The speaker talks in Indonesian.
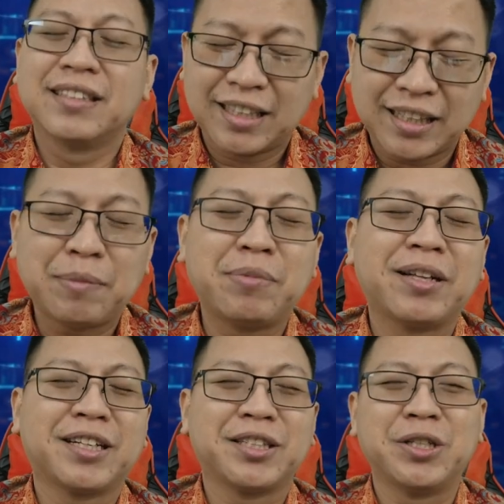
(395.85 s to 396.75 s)
tetaplah
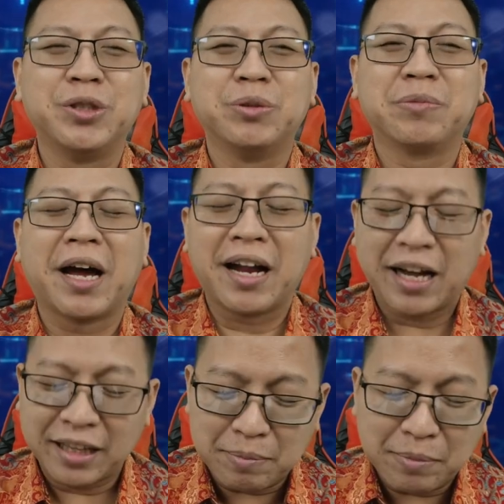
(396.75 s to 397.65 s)
tersenyum karena
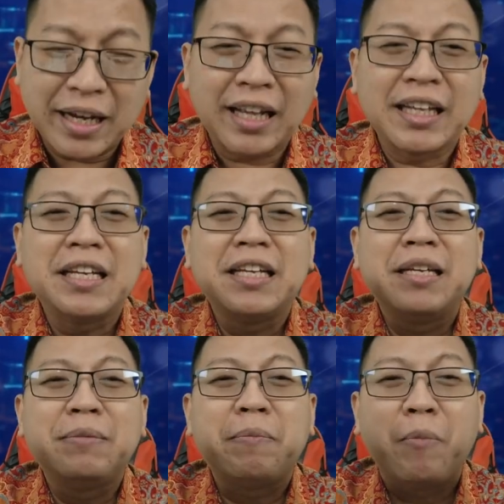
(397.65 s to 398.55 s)
kita melihat
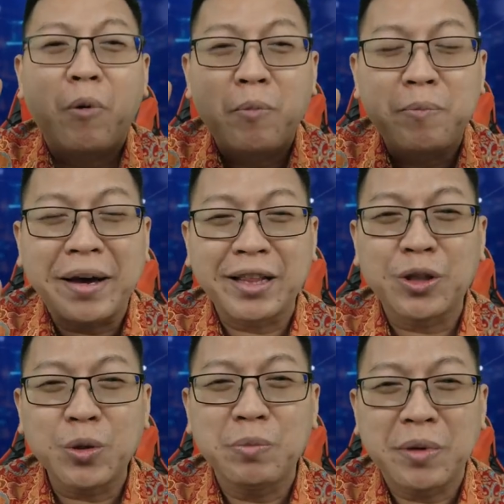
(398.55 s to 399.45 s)
ini
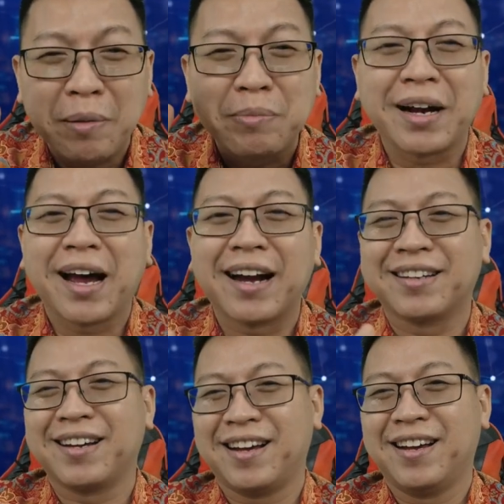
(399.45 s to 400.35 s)
momentum yang
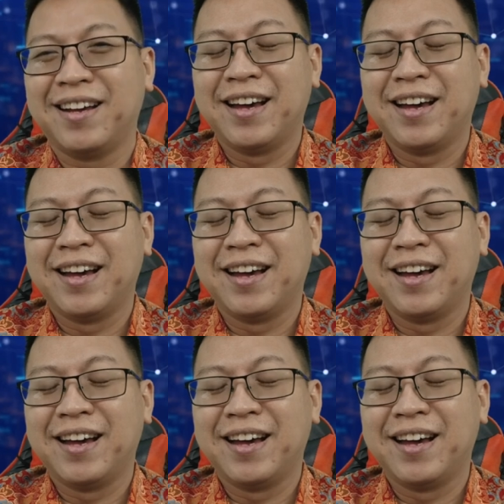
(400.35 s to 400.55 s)
berharga.